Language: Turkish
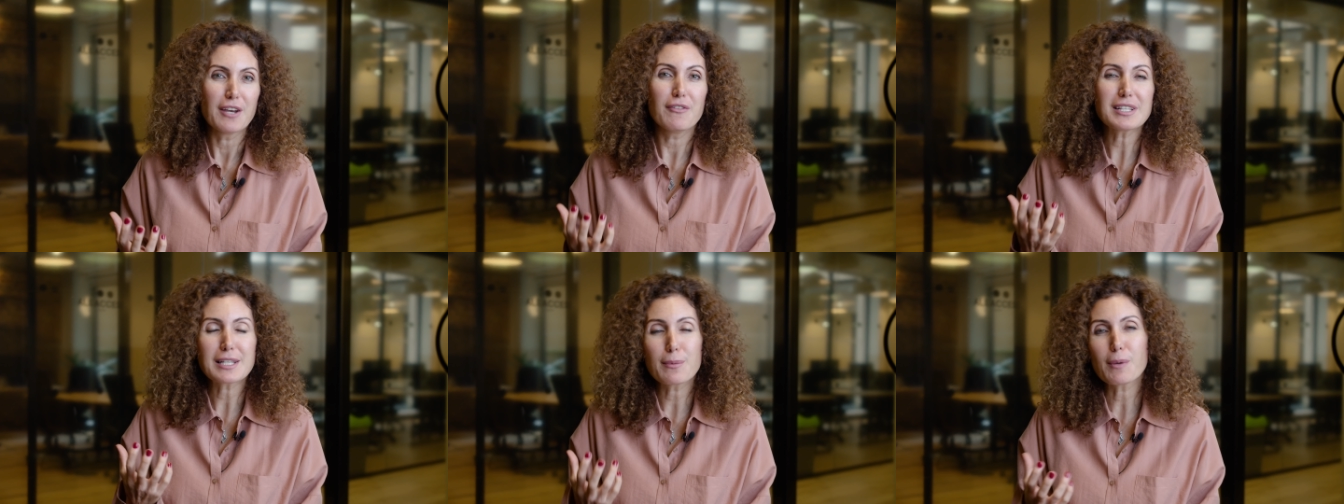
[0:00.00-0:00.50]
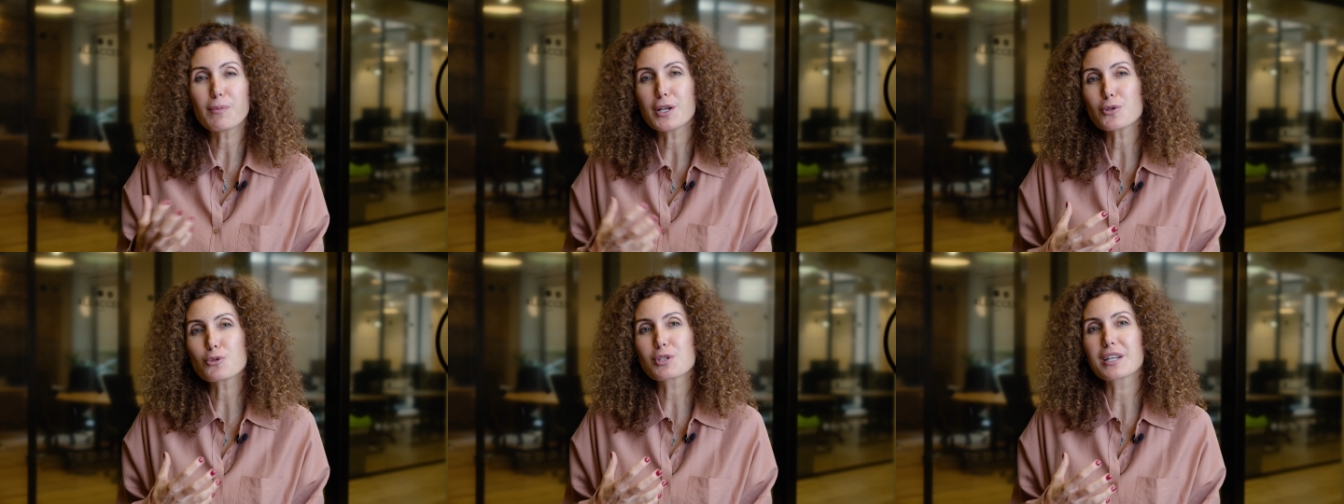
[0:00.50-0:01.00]
ve
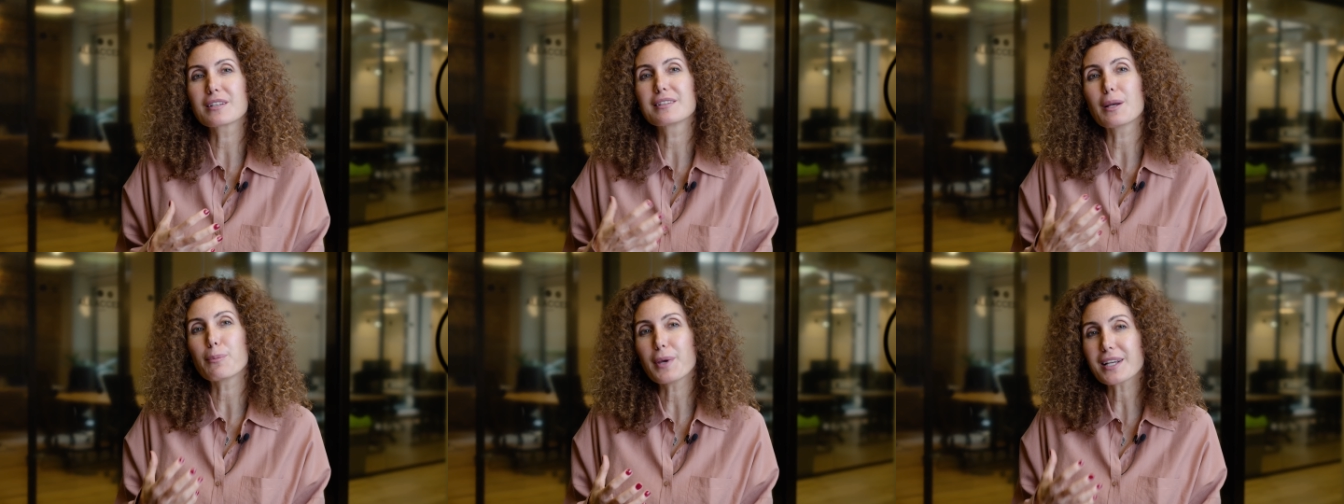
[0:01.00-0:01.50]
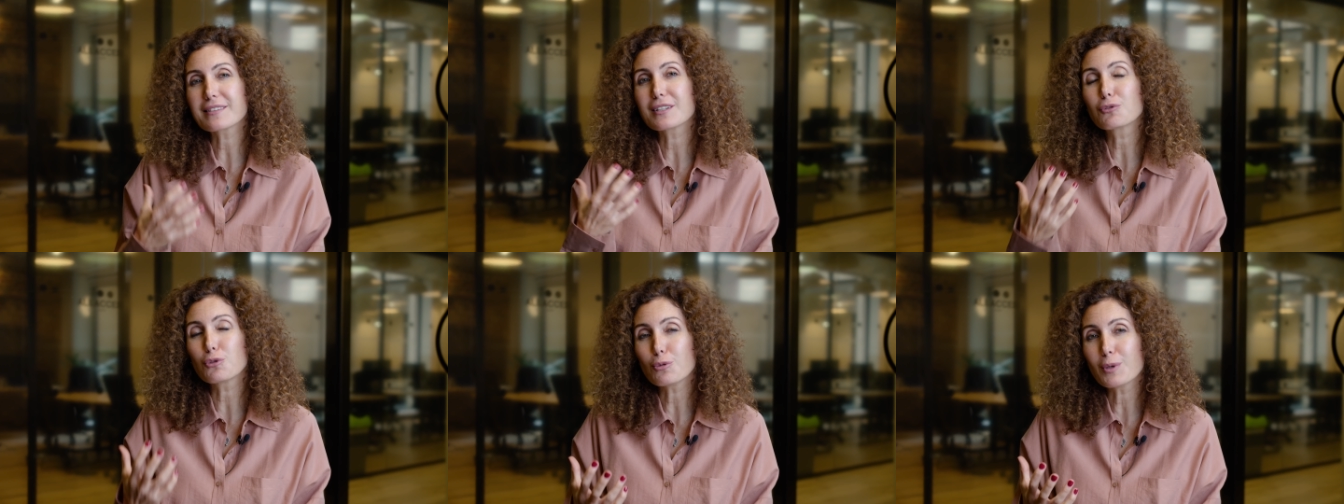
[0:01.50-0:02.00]
sebepleri üzerinde pek
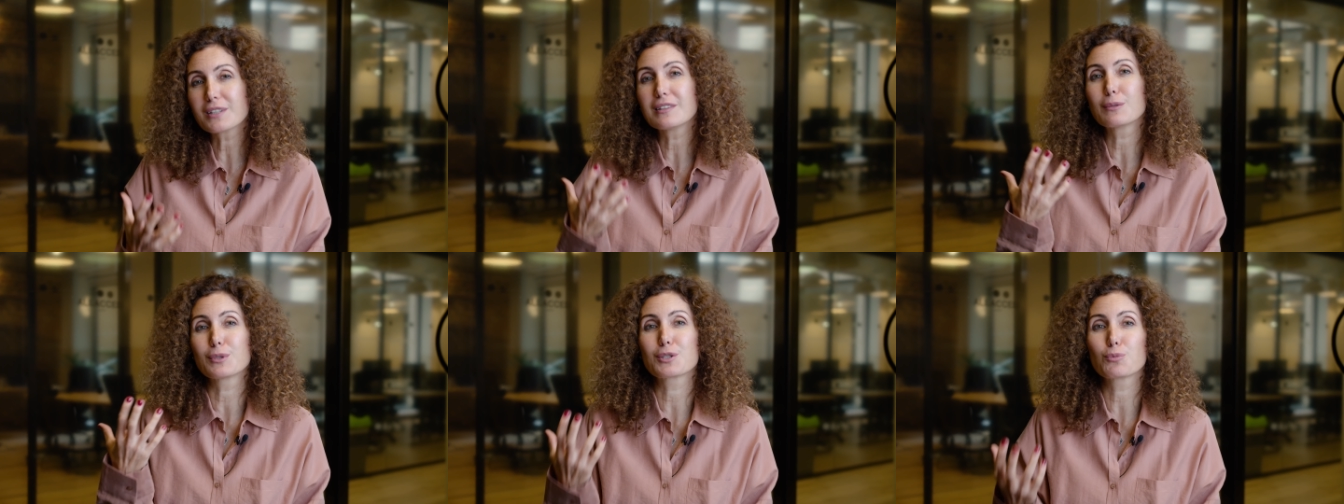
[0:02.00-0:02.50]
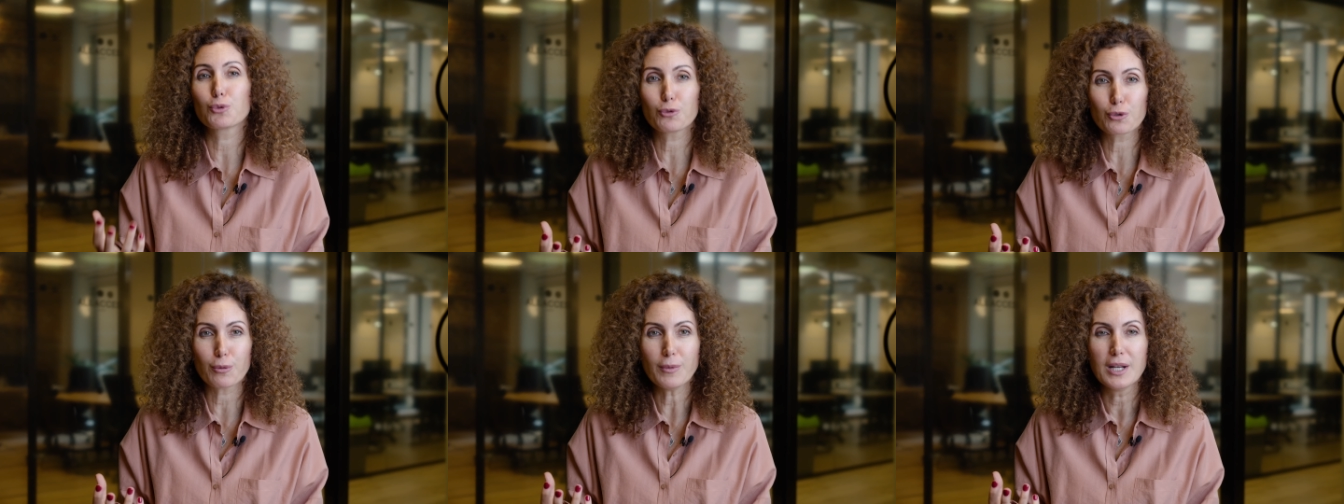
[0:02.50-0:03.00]
de durmadığımız bu
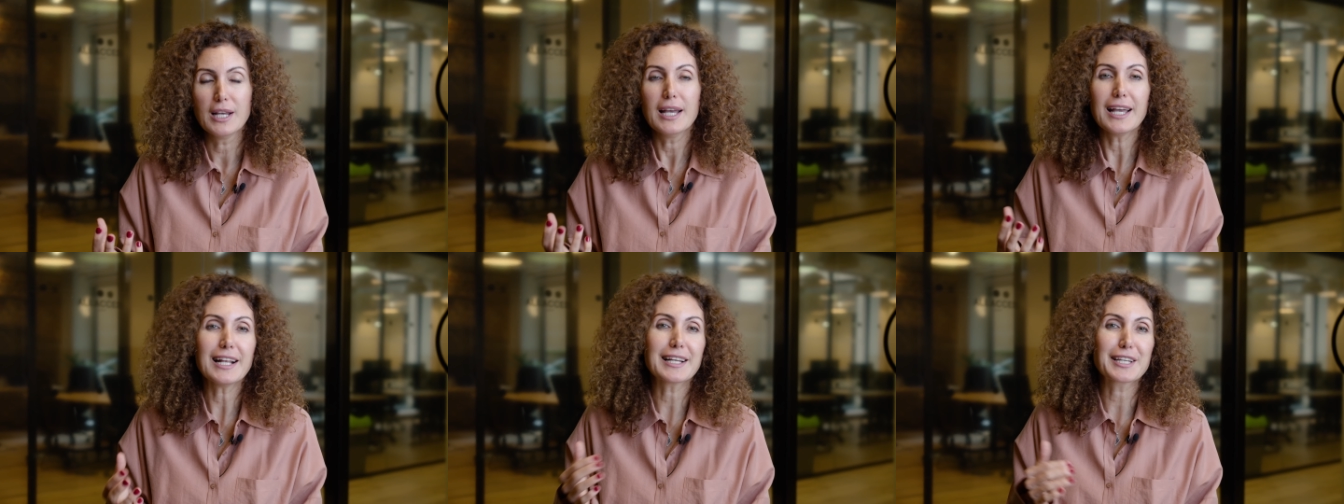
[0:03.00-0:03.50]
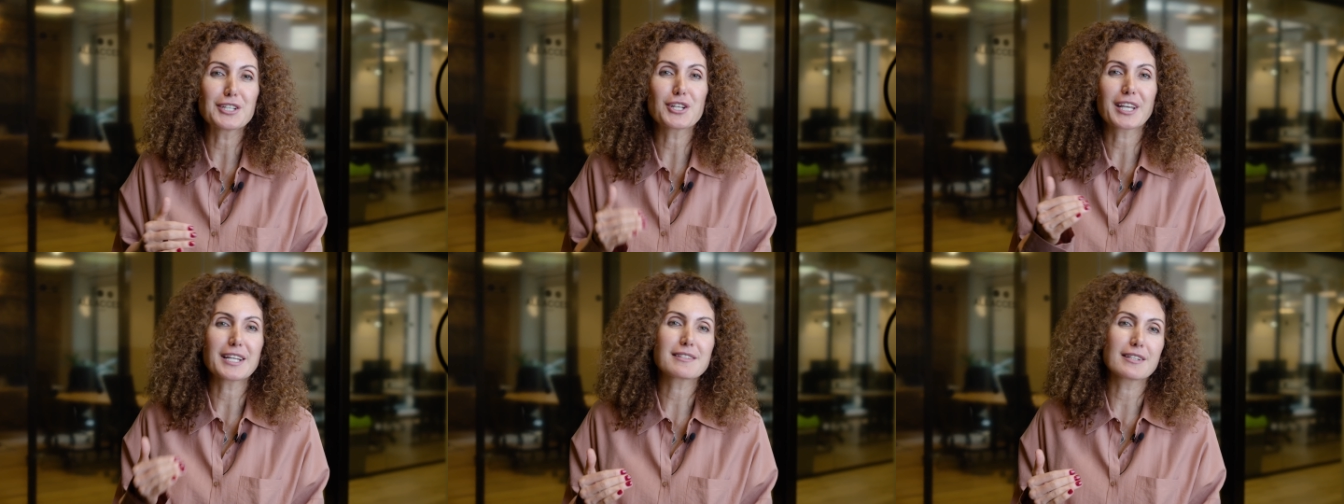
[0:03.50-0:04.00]
durum hele
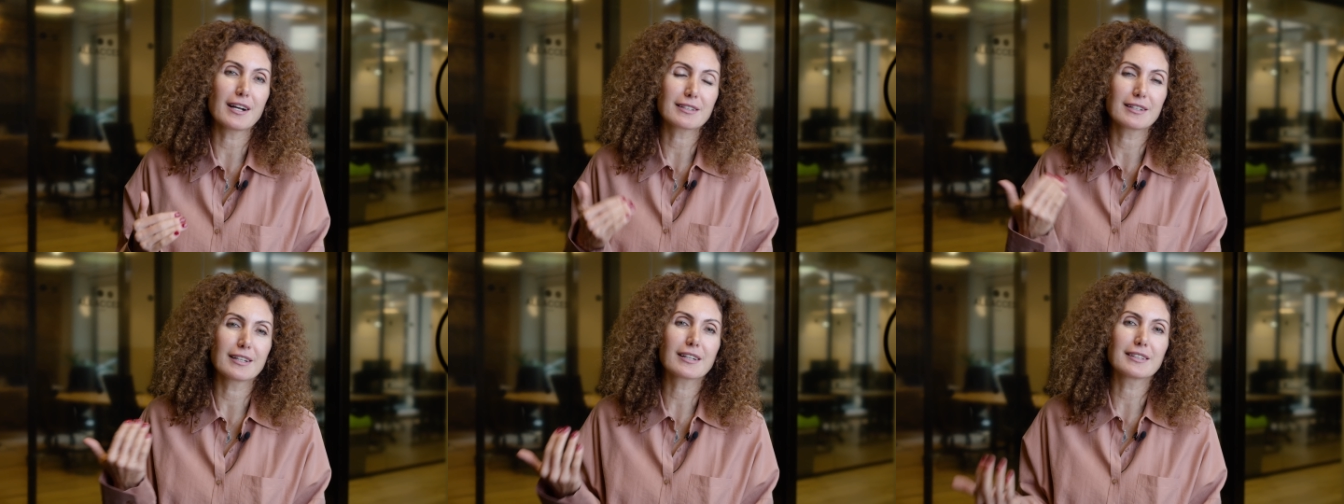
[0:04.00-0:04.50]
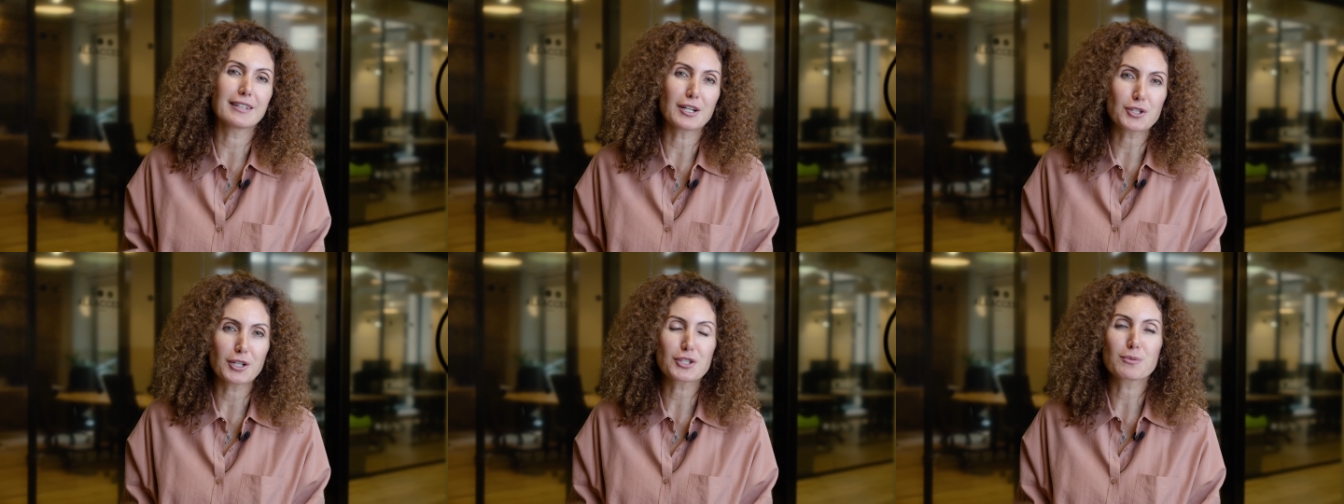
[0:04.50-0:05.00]
gece geç saatlere kadar
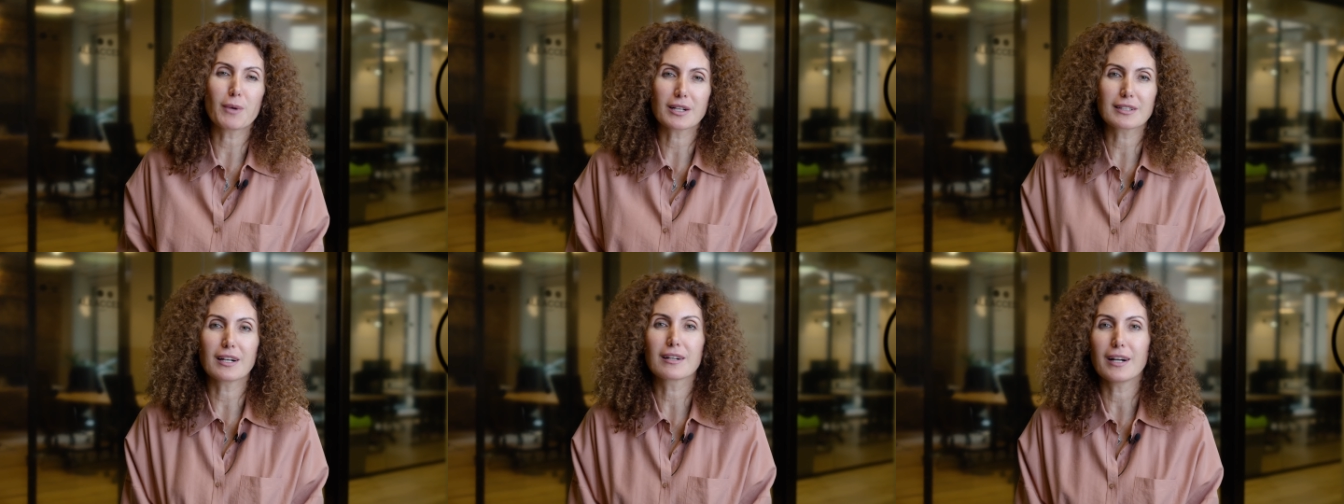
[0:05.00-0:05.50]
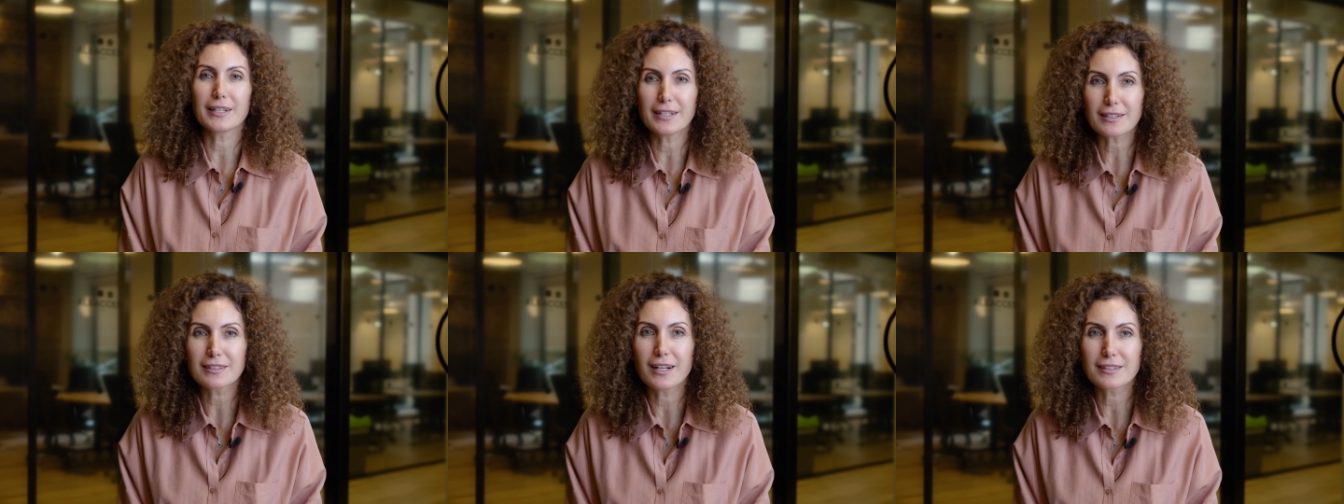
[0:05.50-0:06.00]
çalışmaktan
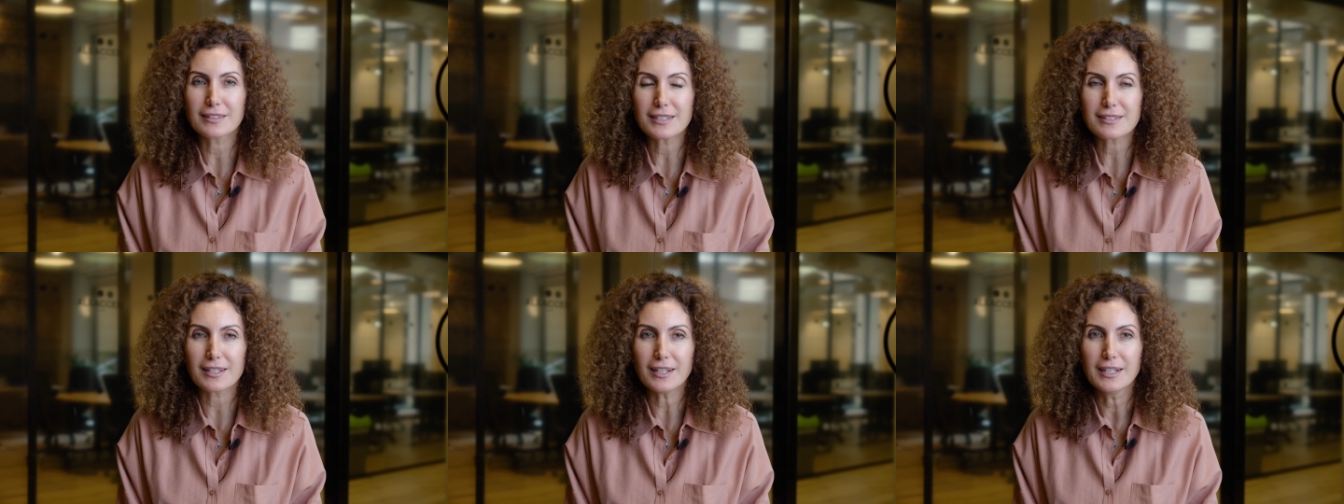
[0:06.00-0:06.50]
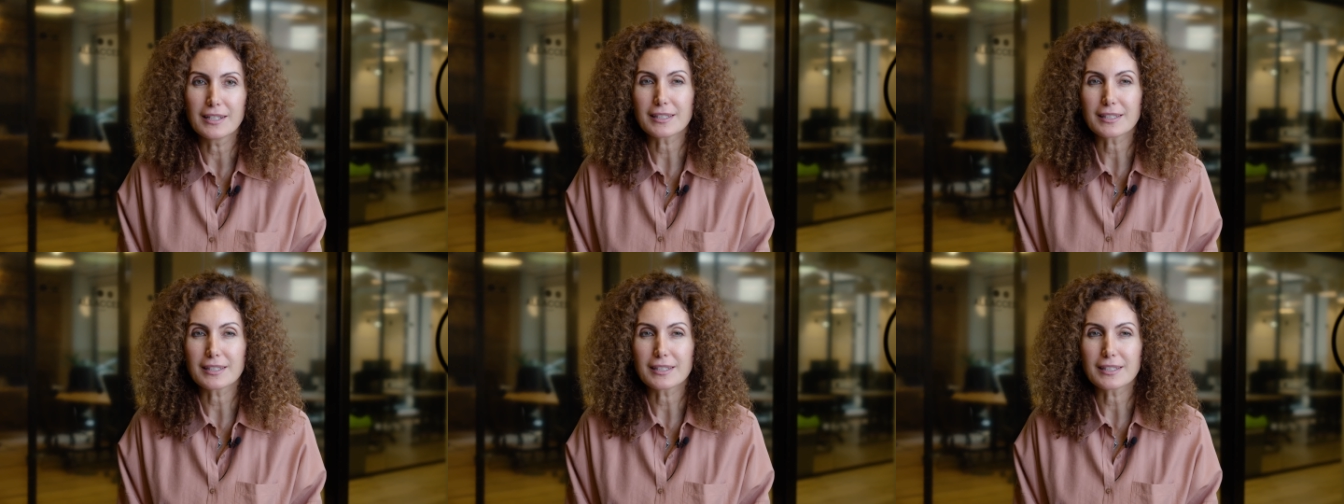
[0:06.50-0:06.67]
kaynaklandıysa